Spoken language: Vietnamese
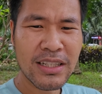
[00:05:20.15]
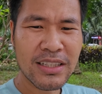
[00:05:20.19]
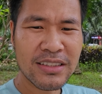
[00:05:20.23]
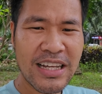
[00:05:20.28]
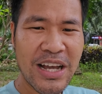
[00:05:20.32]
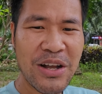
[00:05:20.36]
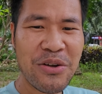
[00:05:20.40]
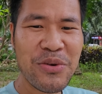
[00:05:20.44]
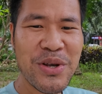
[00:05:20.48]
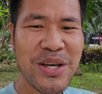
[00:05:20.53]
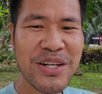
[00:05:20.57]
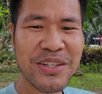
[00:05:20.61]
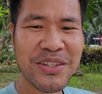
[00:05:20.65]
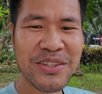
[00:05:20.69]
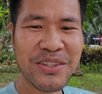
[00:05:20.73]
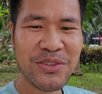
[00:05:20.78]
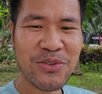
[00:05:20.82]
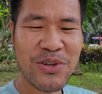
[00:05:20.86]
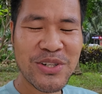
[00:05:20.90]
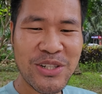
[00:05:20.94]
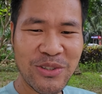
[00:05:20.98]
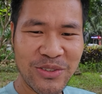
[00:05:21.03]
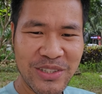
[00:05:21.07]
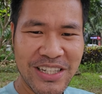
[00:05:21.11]
tài nguyên,
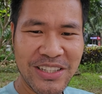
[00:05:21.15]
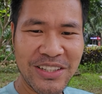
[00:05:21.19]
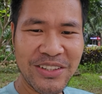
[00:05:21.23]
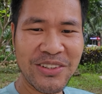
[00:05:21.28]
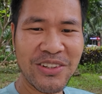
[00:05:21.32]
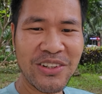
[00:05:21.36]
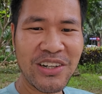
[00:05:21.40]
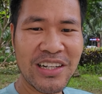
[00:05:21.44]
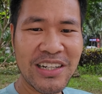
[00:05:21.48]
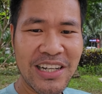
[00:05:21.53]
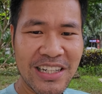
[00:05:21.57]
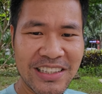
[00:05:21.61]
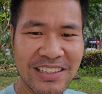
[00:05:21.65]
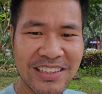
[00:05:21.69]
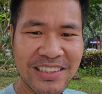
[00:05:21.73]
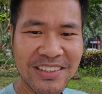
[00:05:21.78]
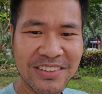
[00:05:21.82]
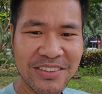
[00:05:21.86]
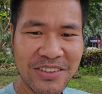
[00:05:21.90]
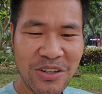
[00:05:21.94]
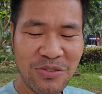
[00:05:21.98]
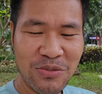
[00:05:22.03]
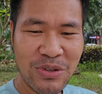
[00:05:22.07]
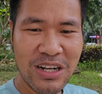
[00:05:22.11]
quan trọng nhất đó là đất,
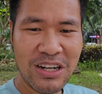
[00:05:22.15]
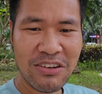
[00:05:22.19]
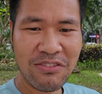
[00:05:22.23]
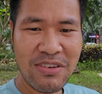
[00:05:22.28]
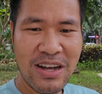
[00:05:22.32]
đúng không ạ?